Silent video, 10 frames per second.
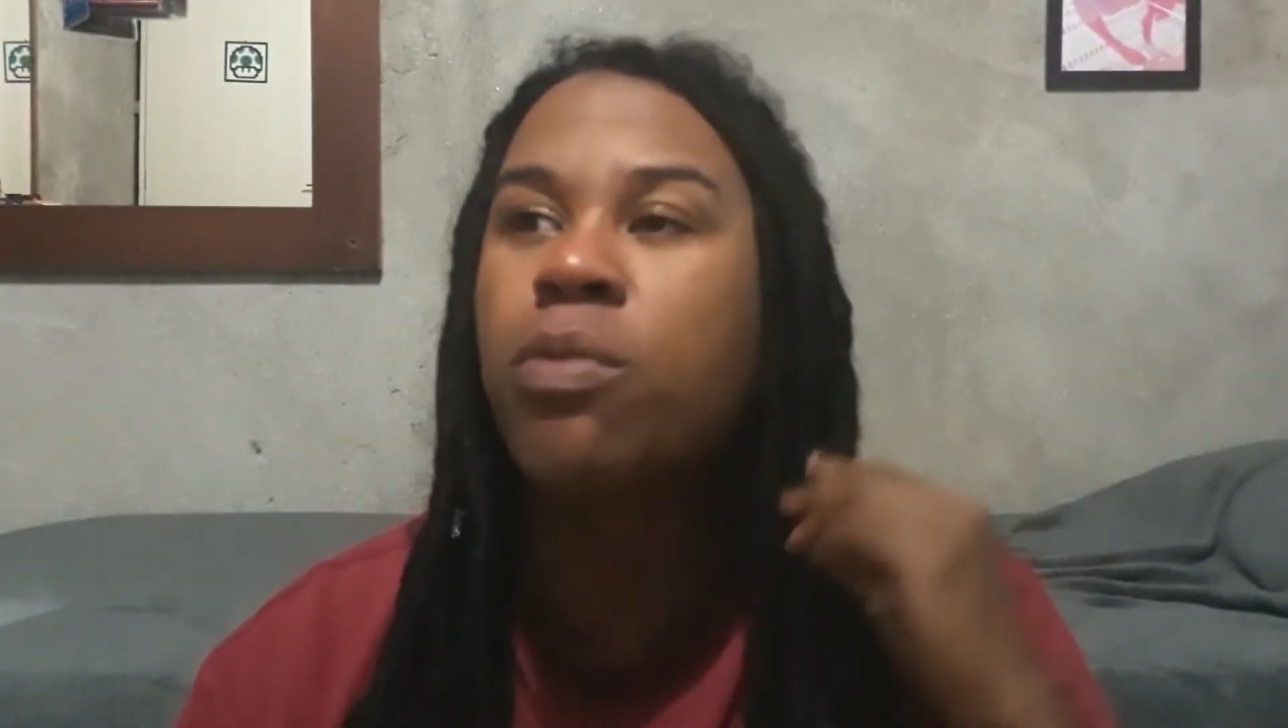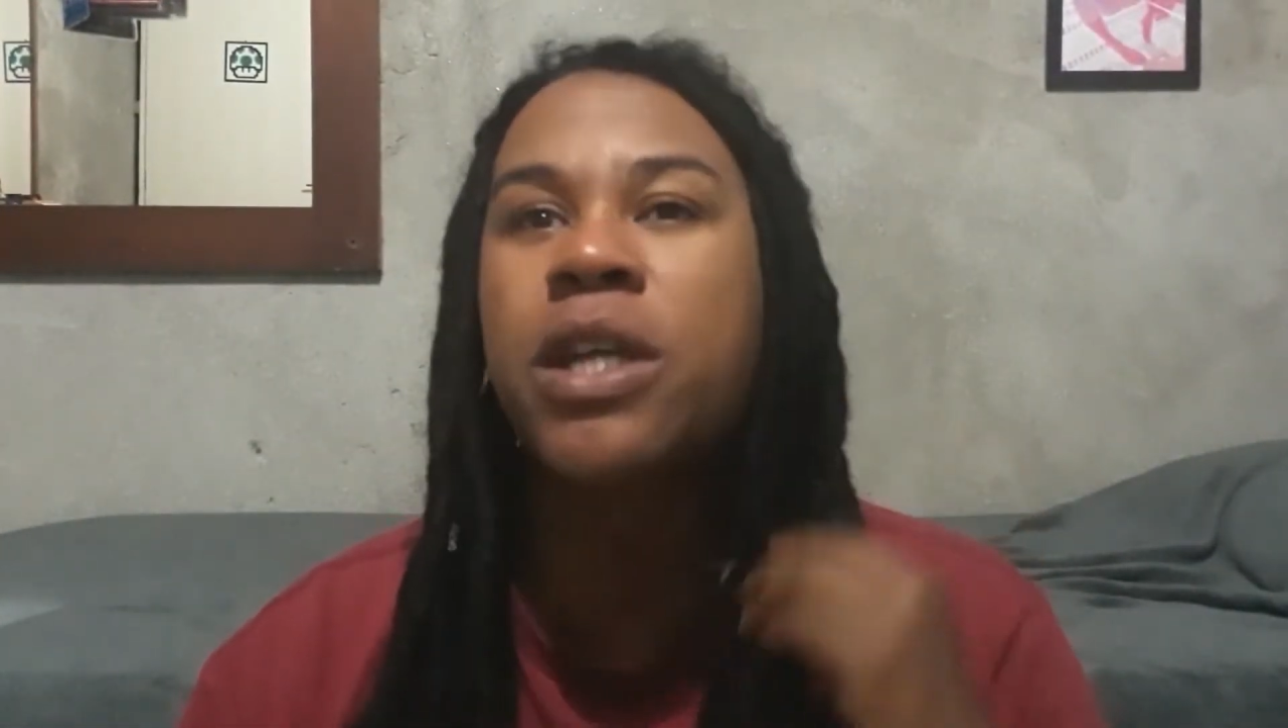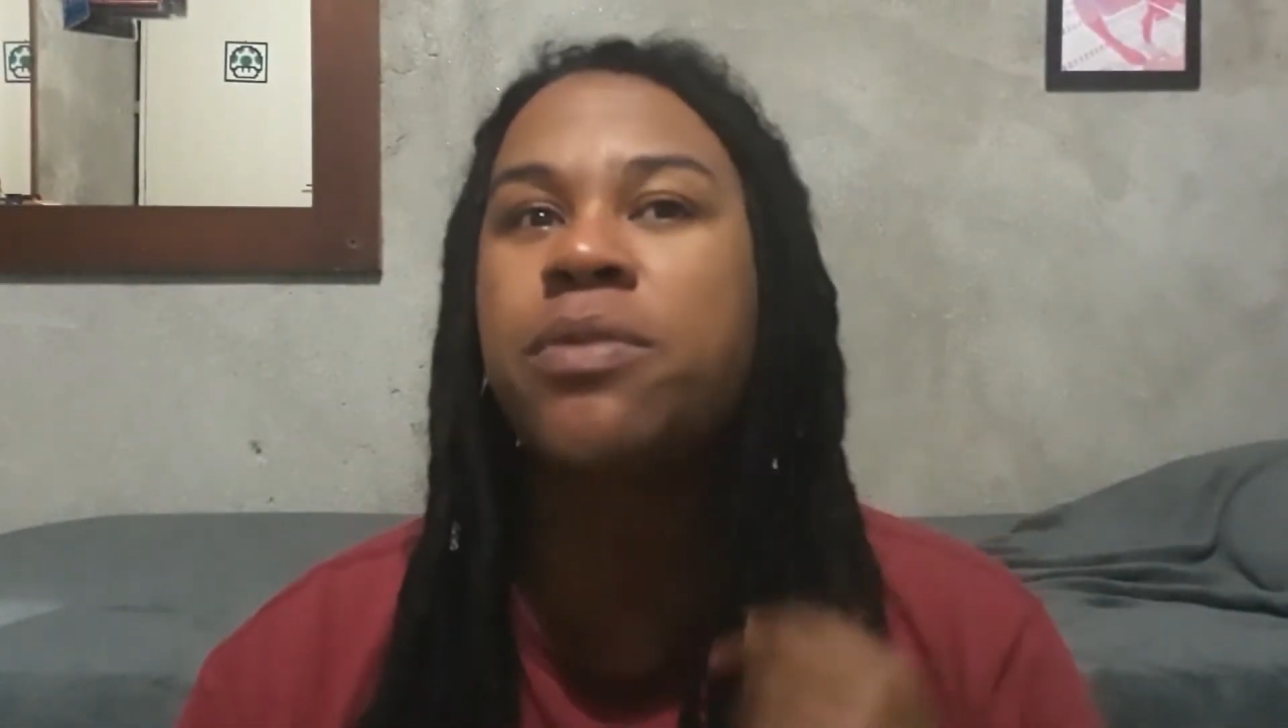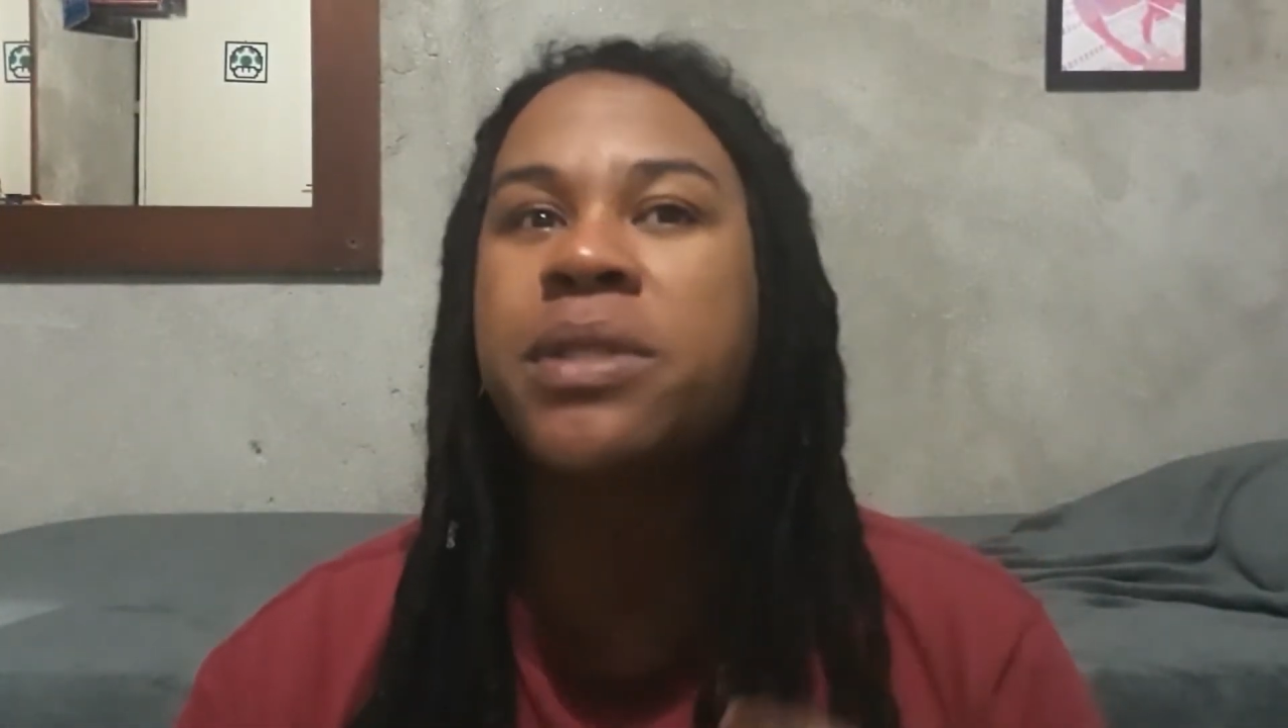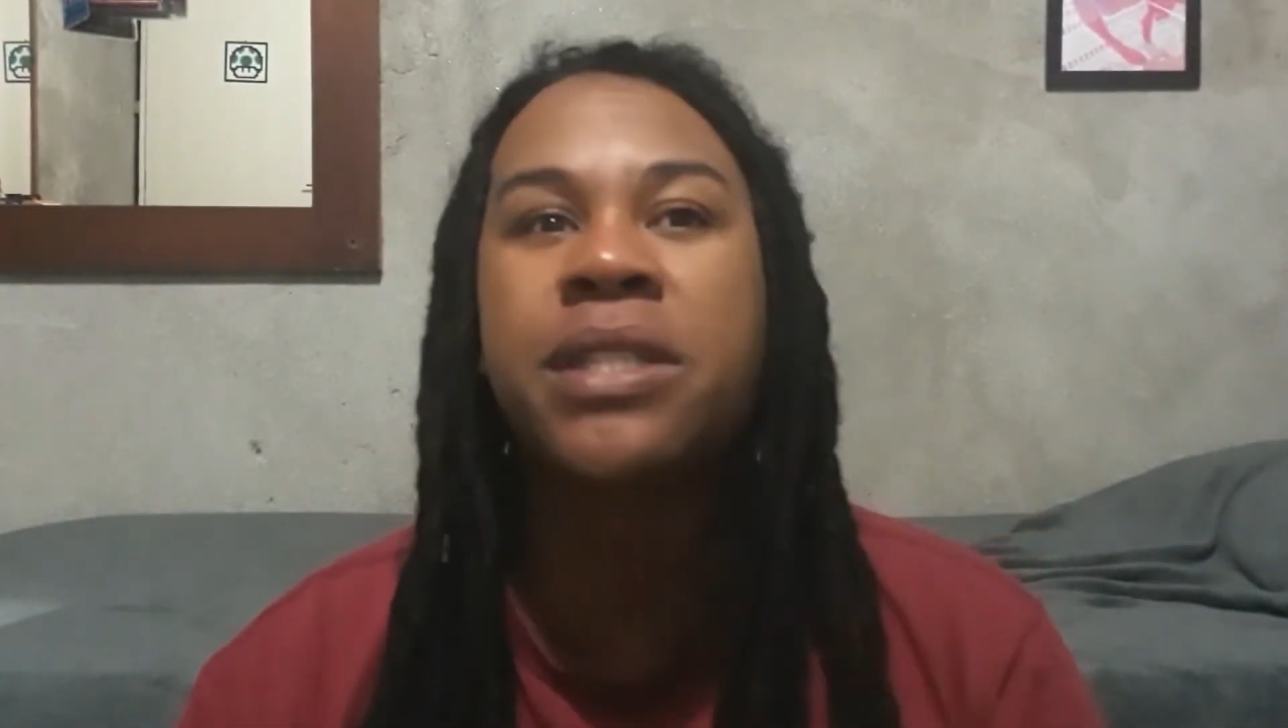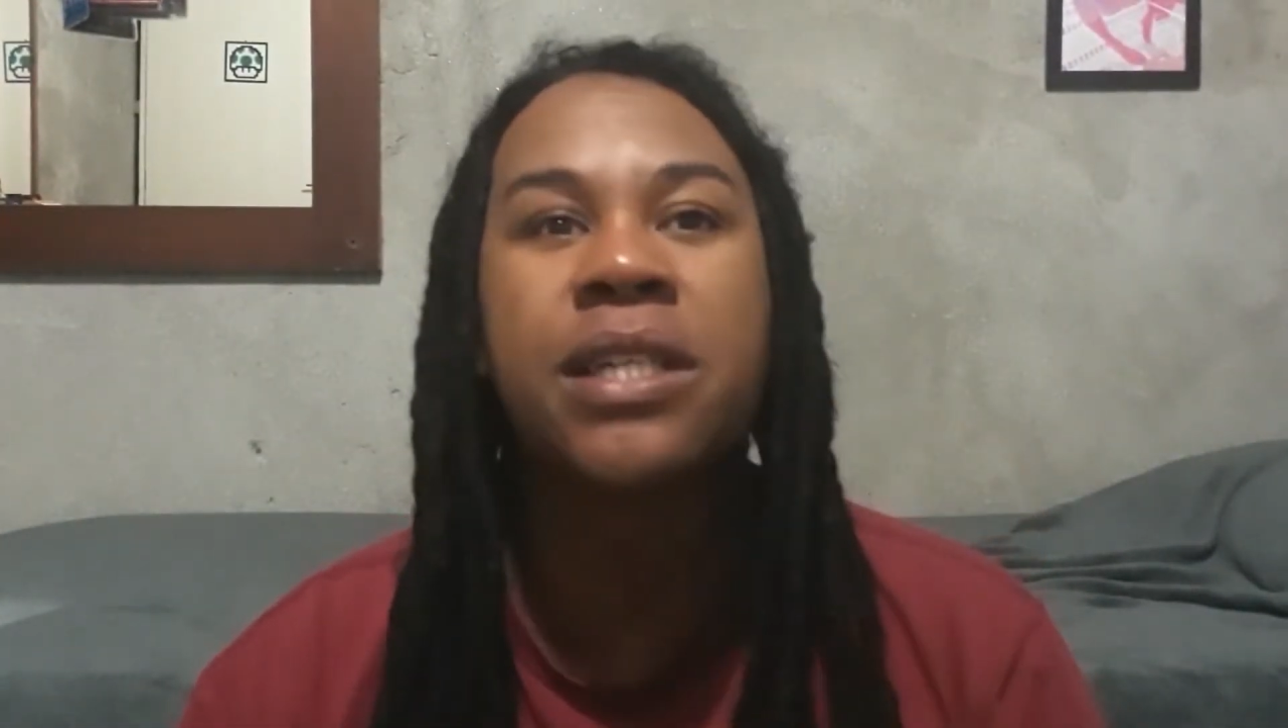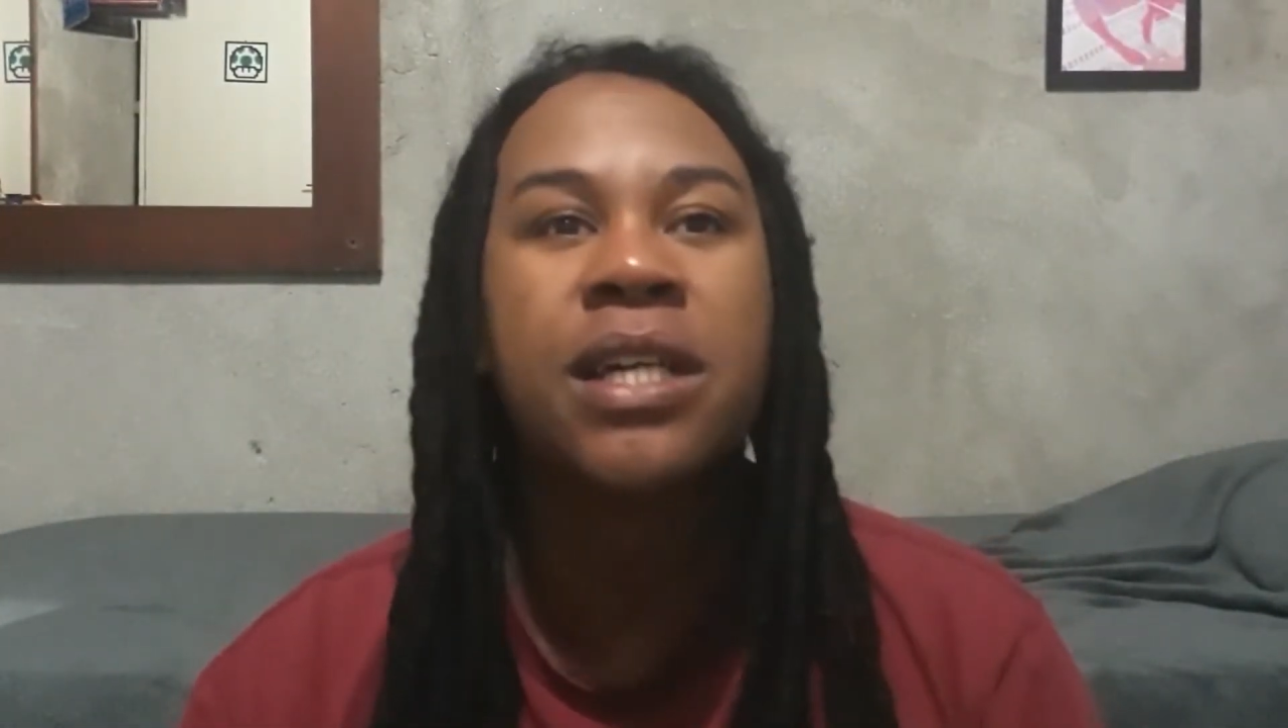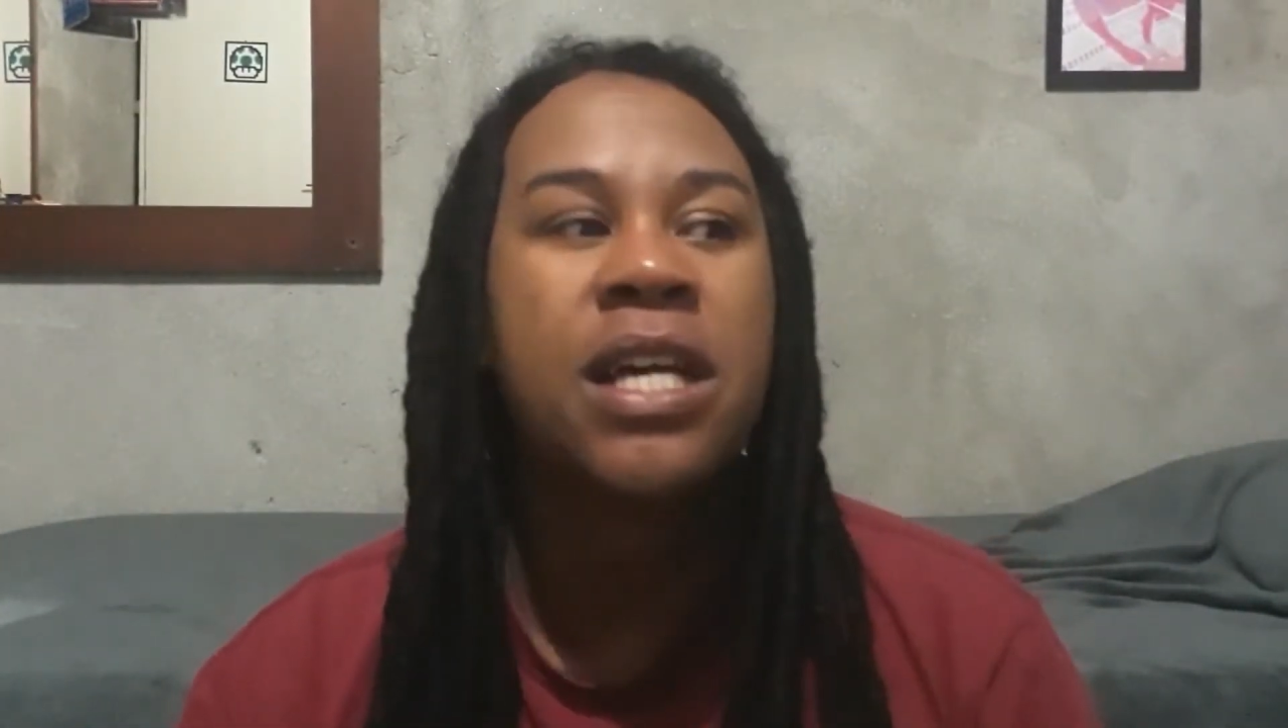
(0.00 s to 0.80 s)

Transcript: porque tipo assim,